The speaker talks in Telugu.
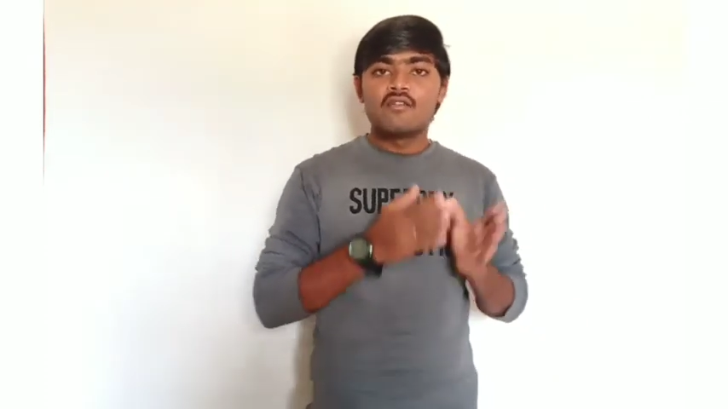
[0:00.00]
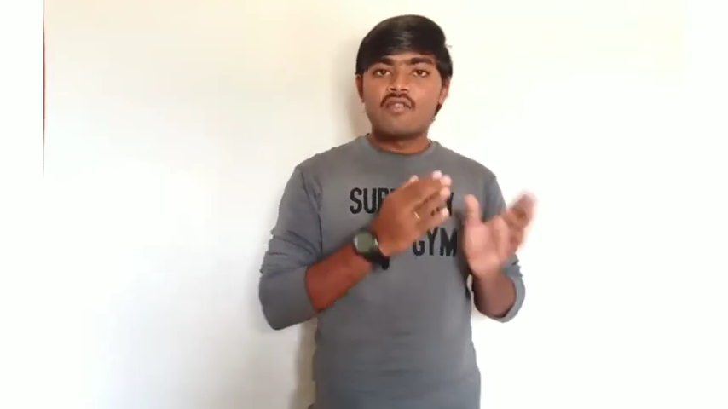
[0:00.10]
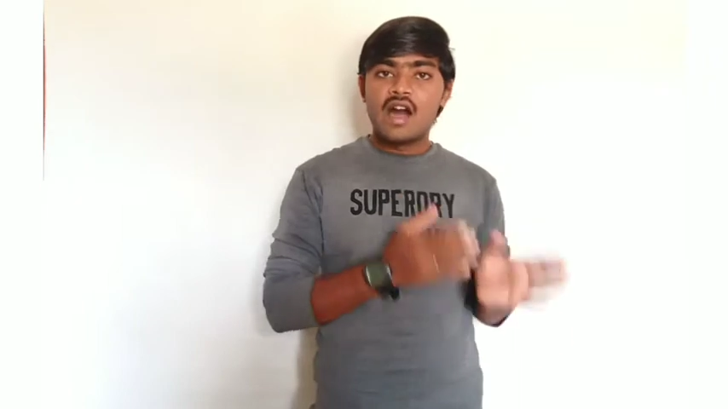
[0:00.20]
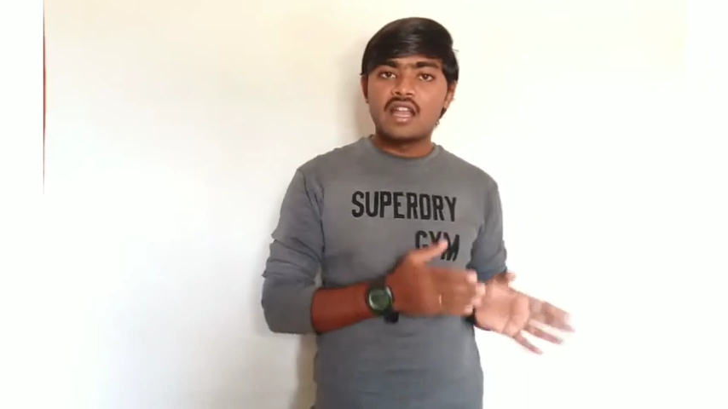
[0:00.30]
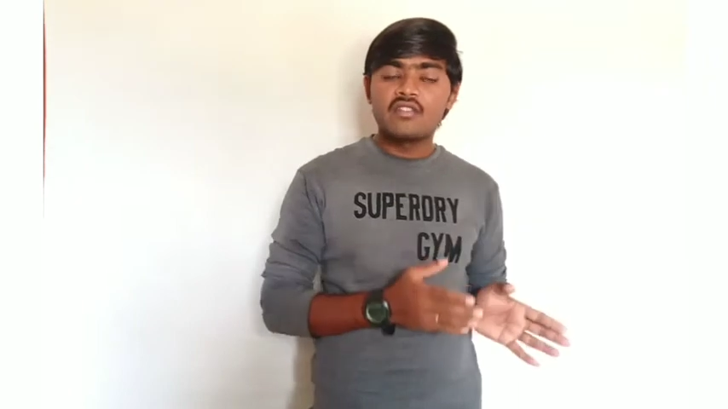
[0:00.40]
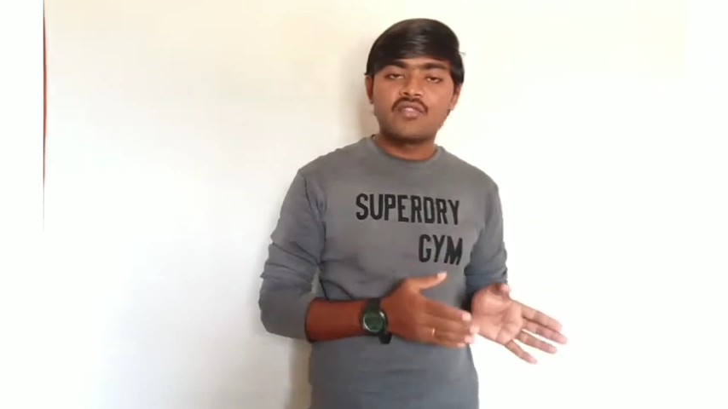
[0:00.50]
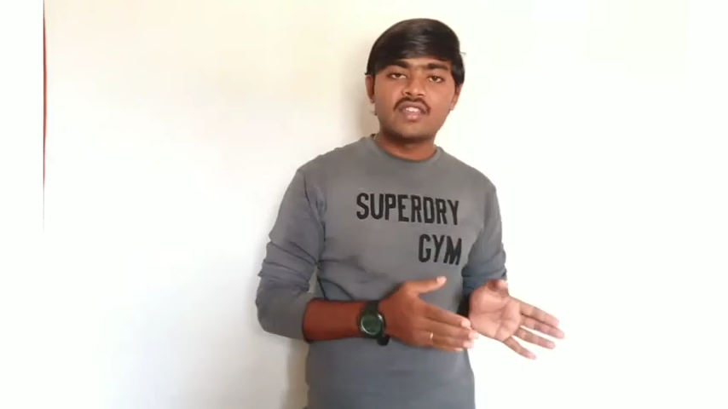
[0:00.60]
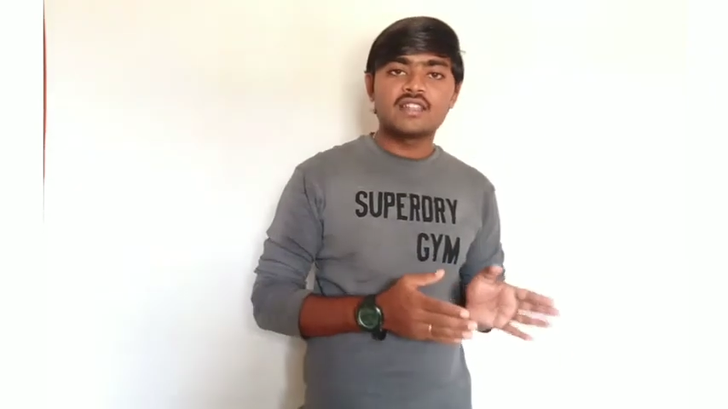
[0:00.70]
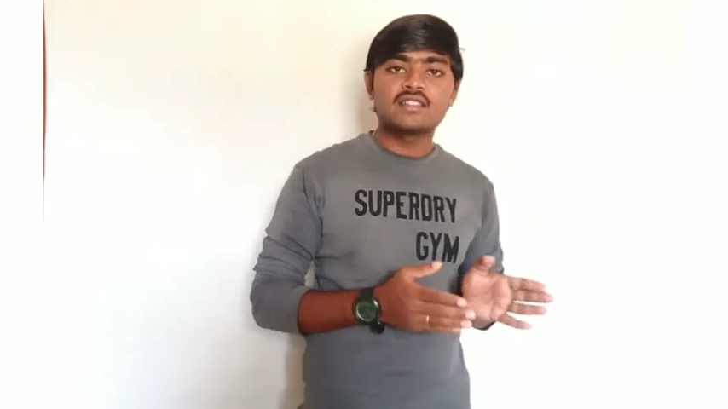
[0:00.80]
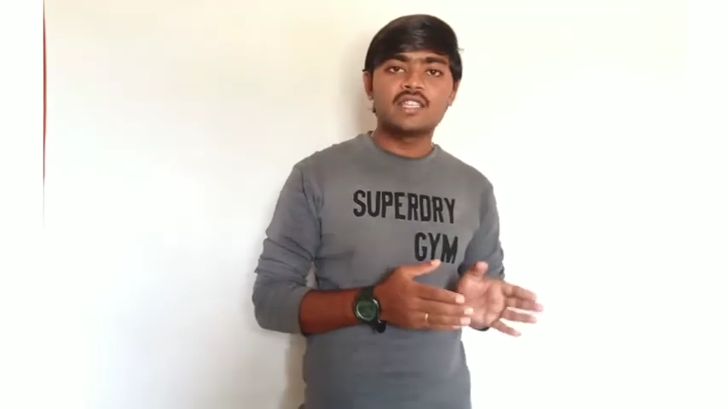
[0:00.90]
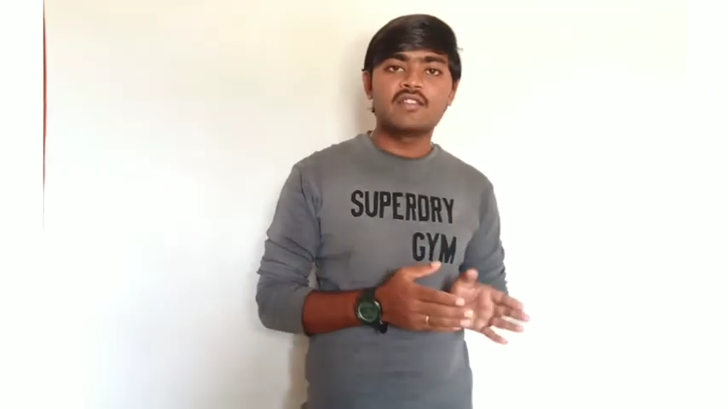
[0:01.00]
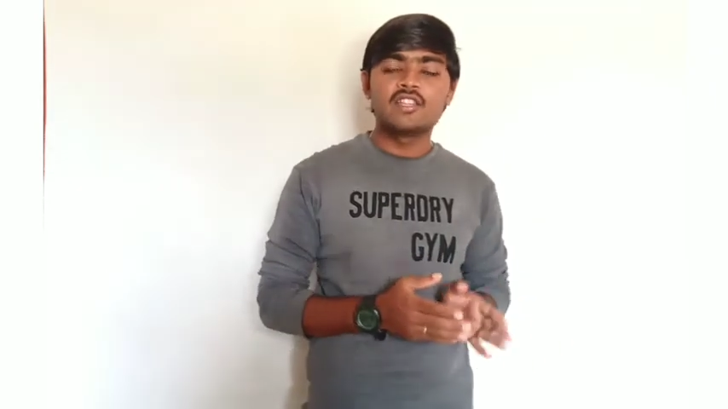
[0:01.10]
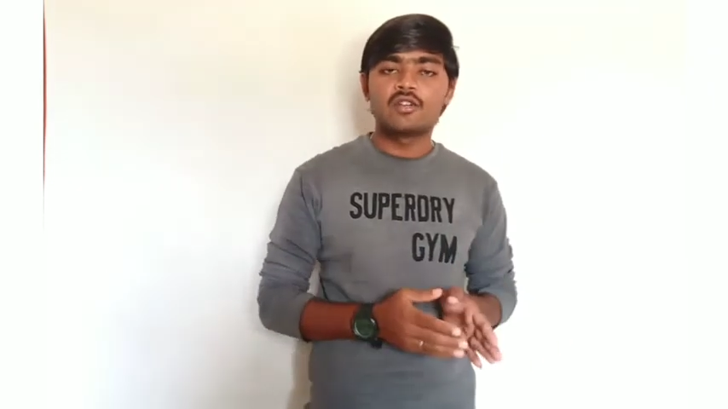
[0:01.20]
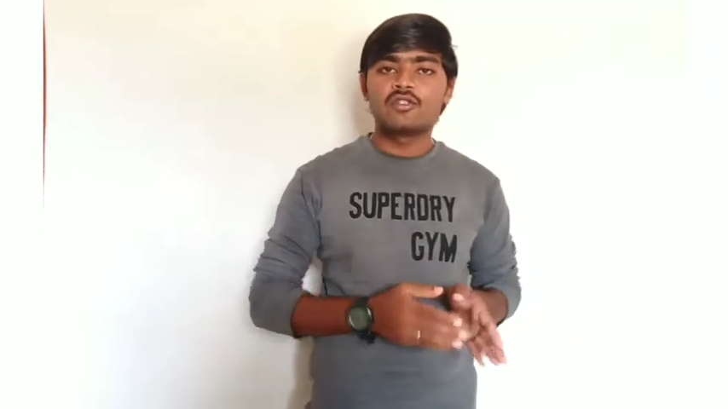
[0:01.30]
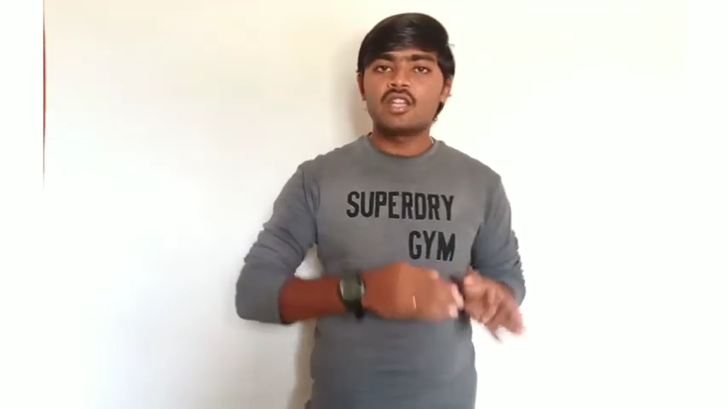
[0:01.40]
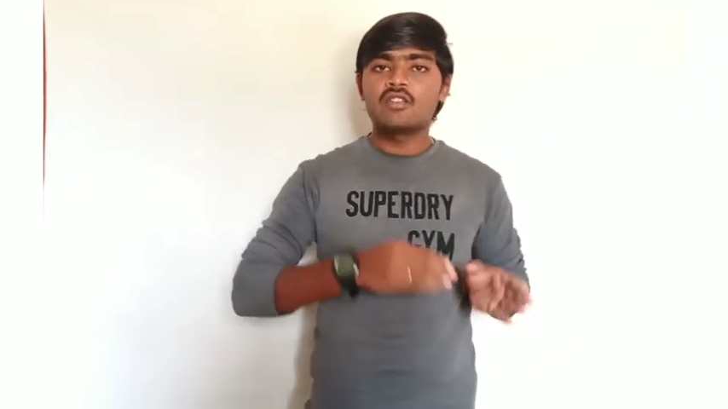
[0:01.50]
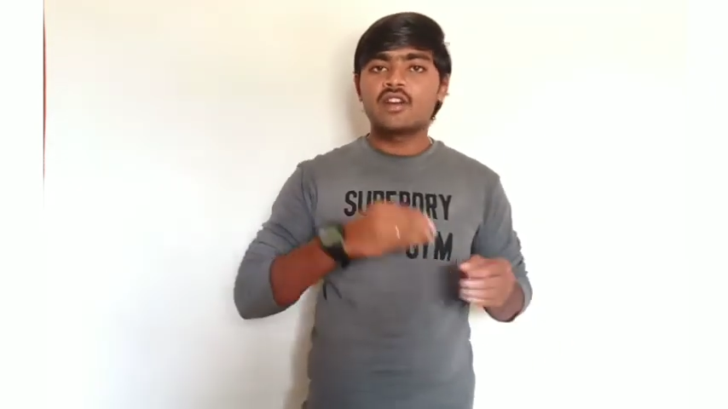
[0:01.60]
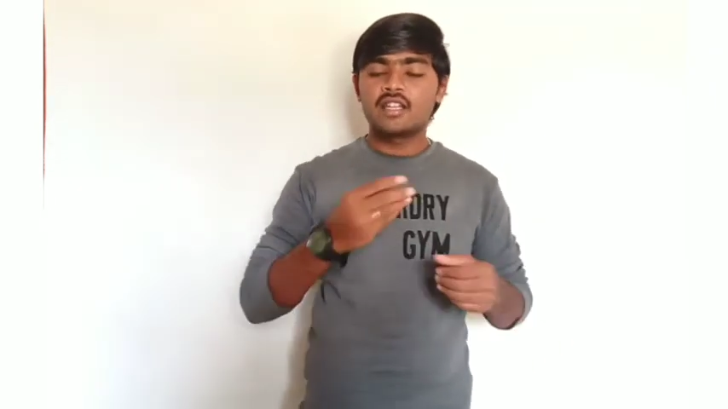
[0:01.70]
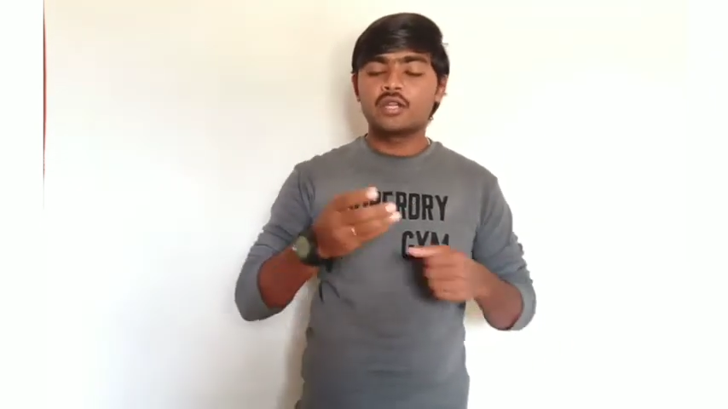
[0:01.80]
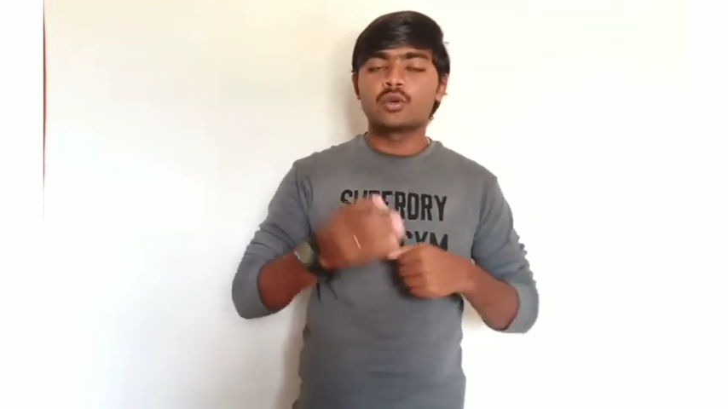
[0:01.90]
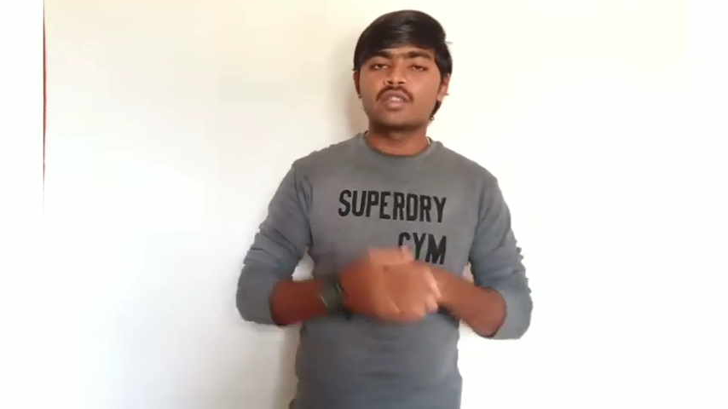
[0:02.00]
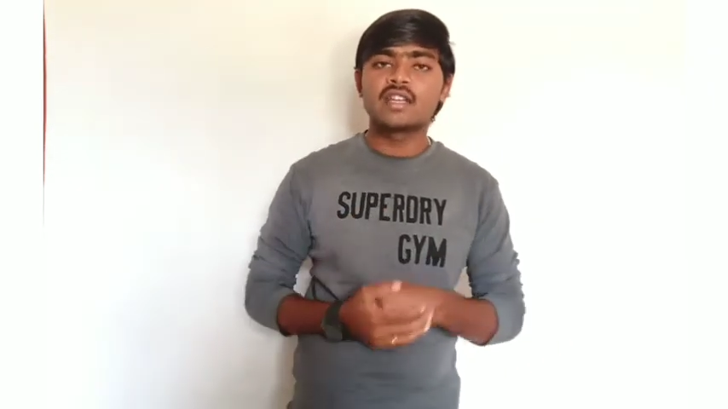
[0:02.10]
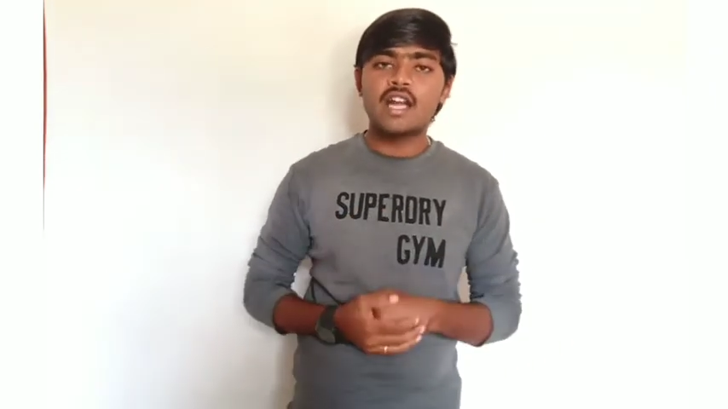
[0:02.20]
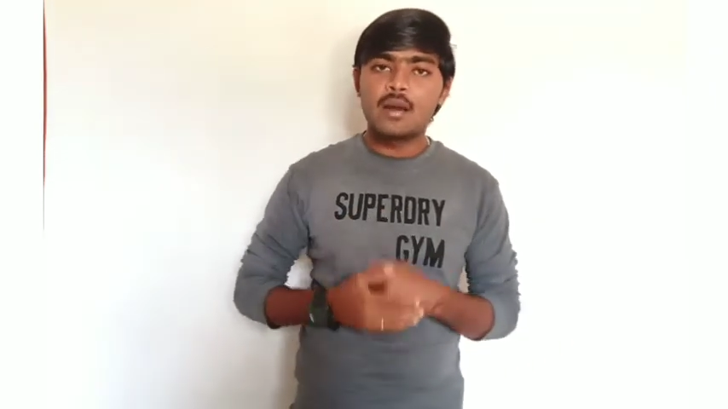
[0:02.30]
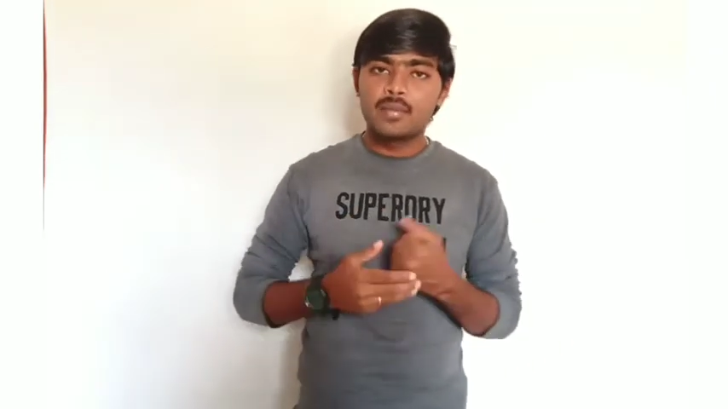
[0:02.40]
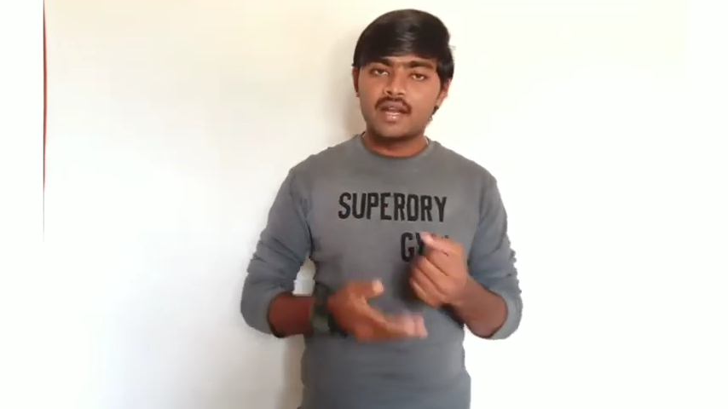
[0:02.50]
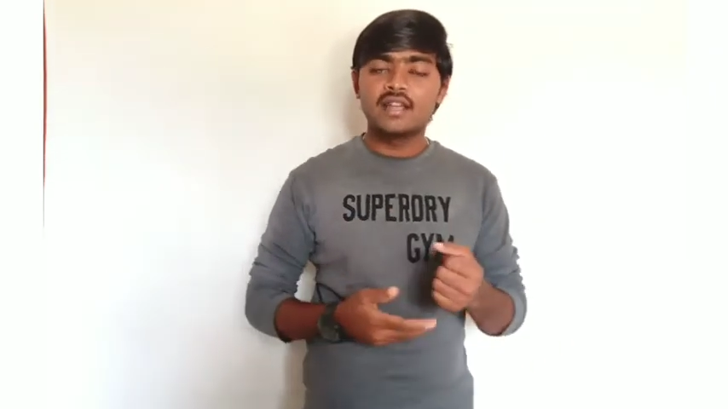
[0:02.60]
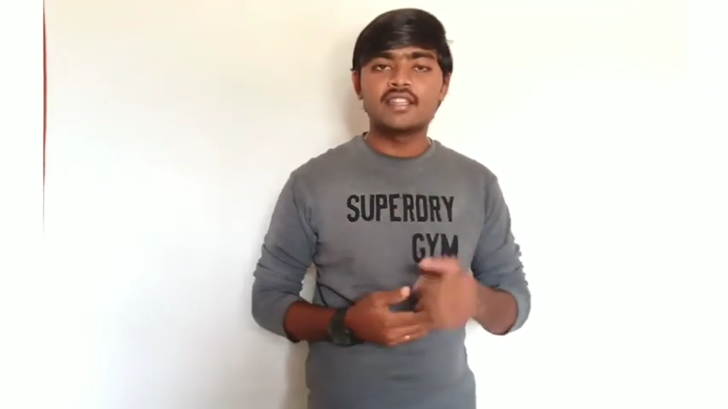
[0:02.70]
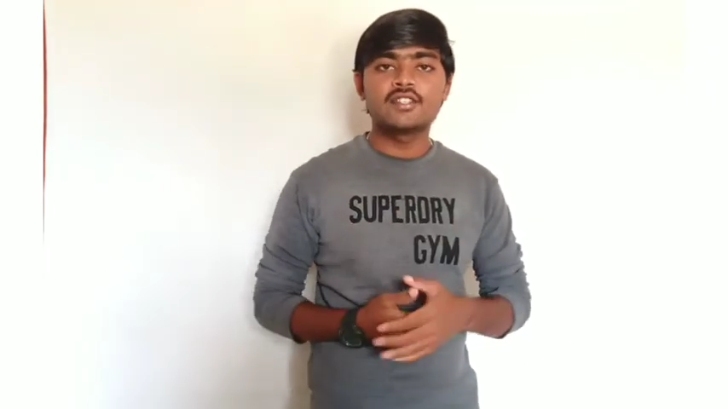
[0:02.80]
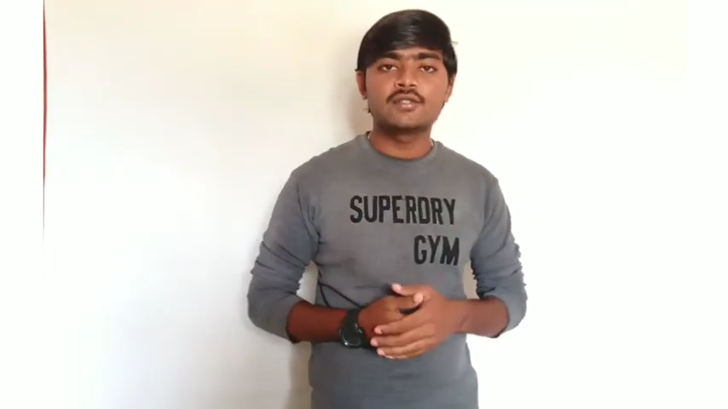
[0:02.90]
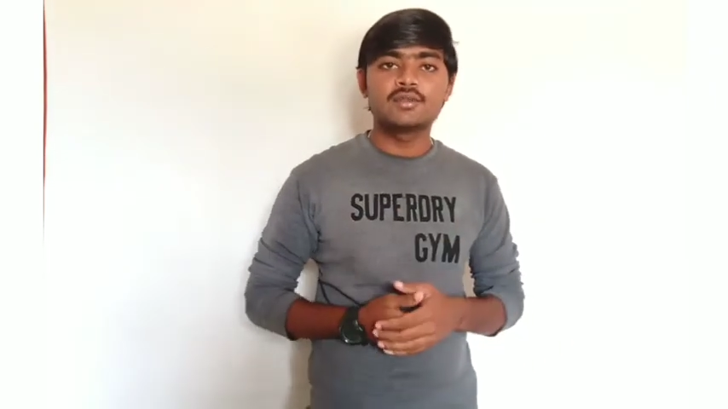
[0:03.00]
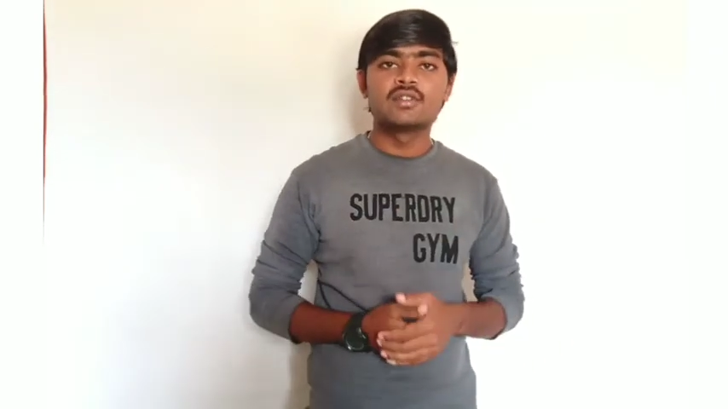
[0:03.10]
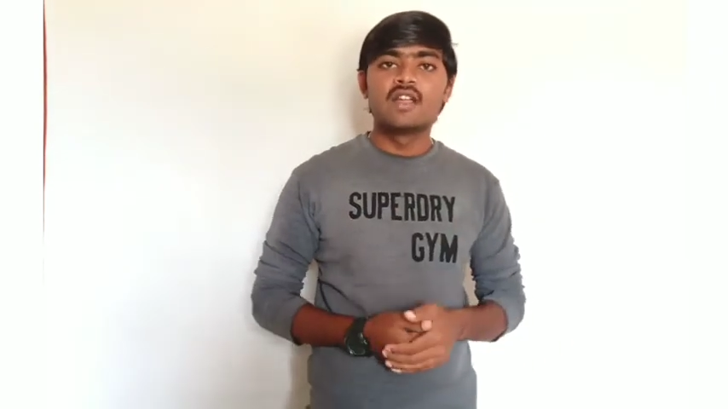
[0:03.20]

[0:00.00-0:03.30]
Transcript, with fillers: వాళ్ళ ఫీచర్స్ ఏవైతే ఉంటాయో వాటిని కొత్తగా అప్గ్రేడ్ చేస్తూ